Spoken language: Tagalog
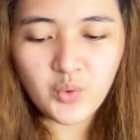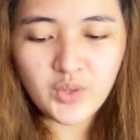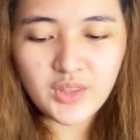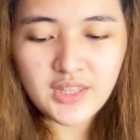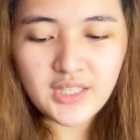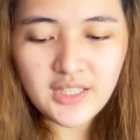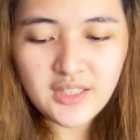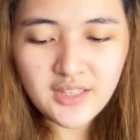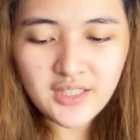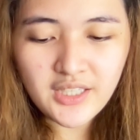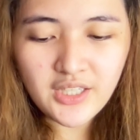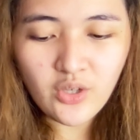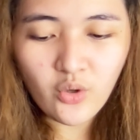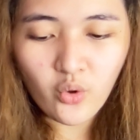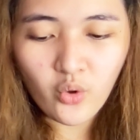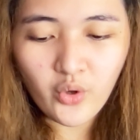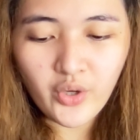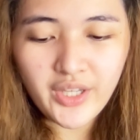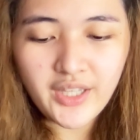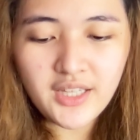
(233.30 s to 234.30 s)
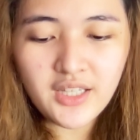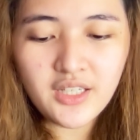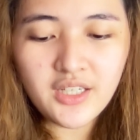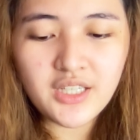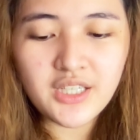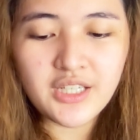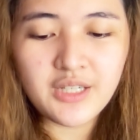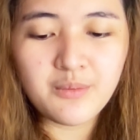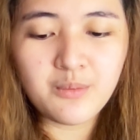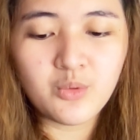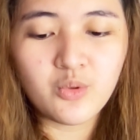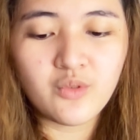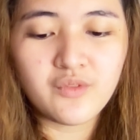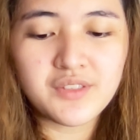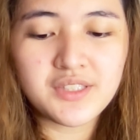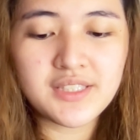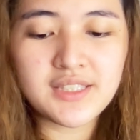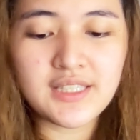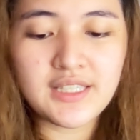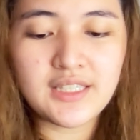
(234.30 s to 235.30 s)
yung tea tree oil
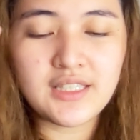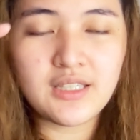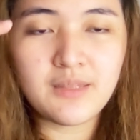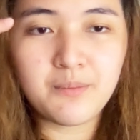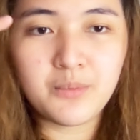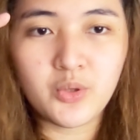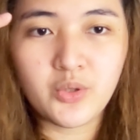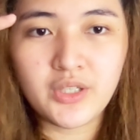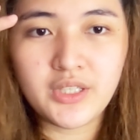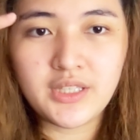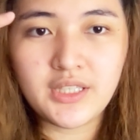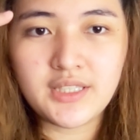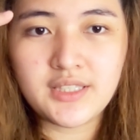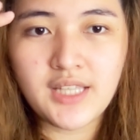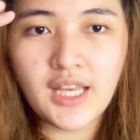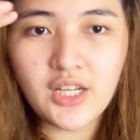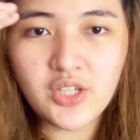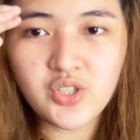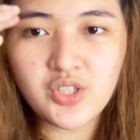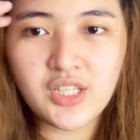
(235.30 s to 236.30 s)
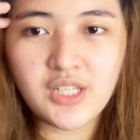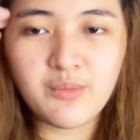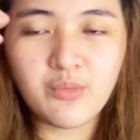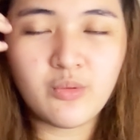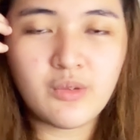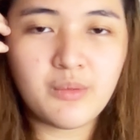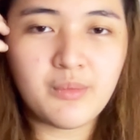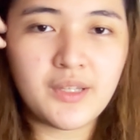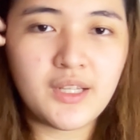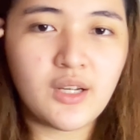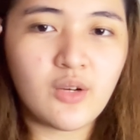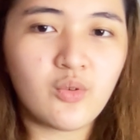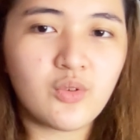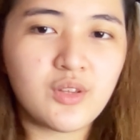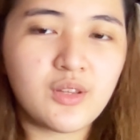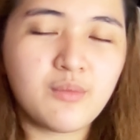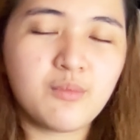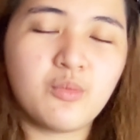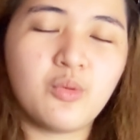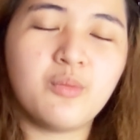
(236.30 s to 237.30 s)
removes skin impurities. Actually, bumibili
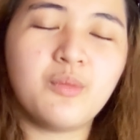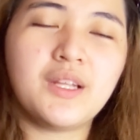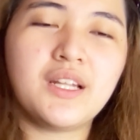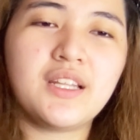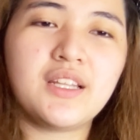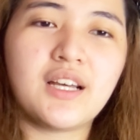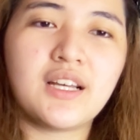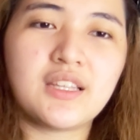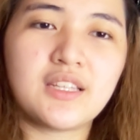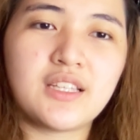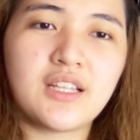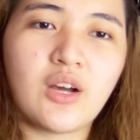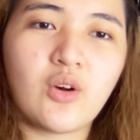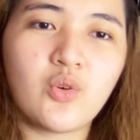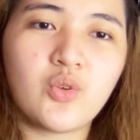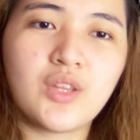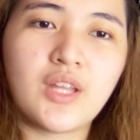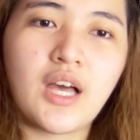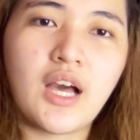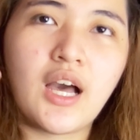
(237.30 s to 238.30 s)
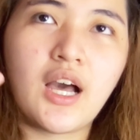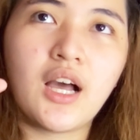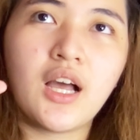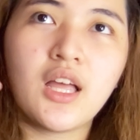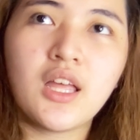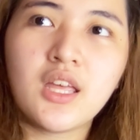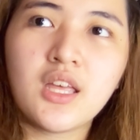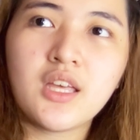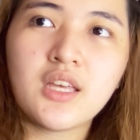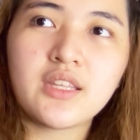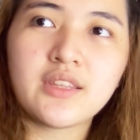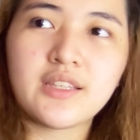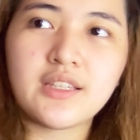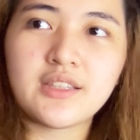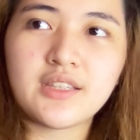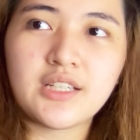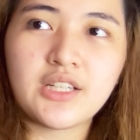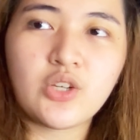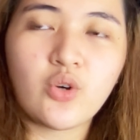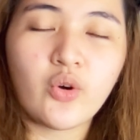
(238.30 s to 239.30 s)
ako, bumili dati ako ng
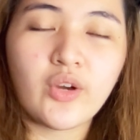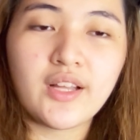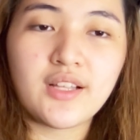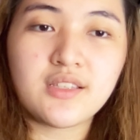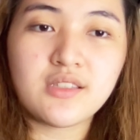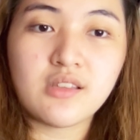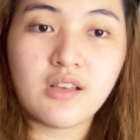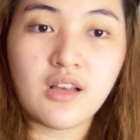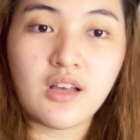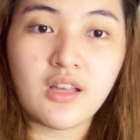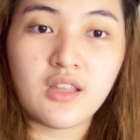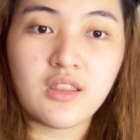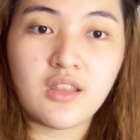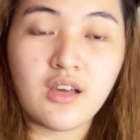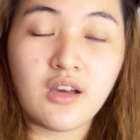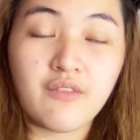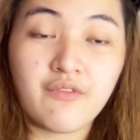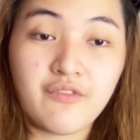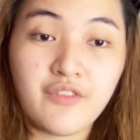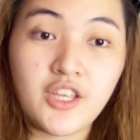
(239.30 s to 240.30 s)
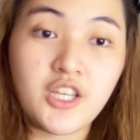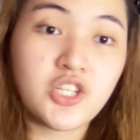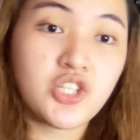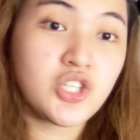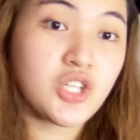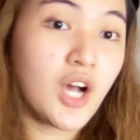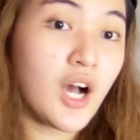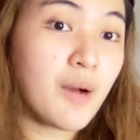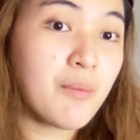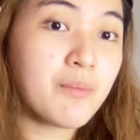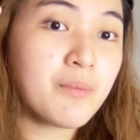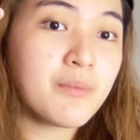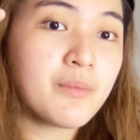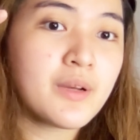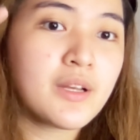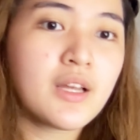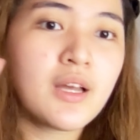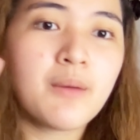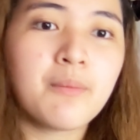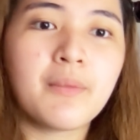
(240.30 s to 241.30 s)
tea tree oil sa The Face Shop.
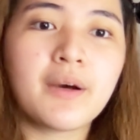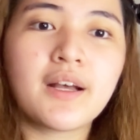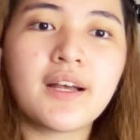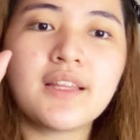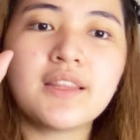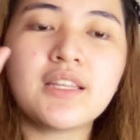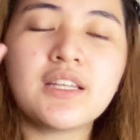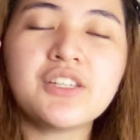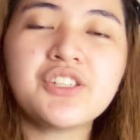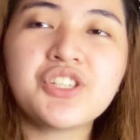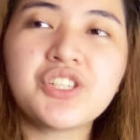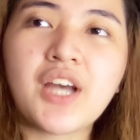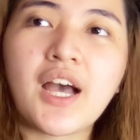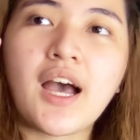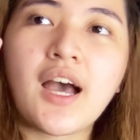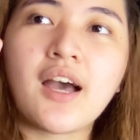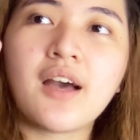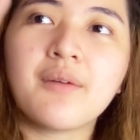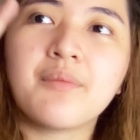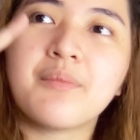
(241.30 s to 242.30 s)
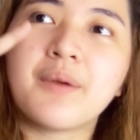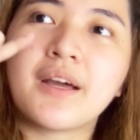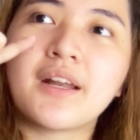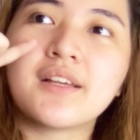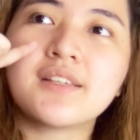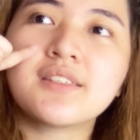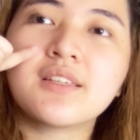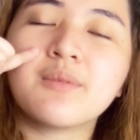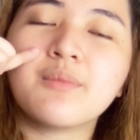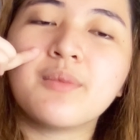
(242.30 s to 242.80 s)
Maganda siya para sa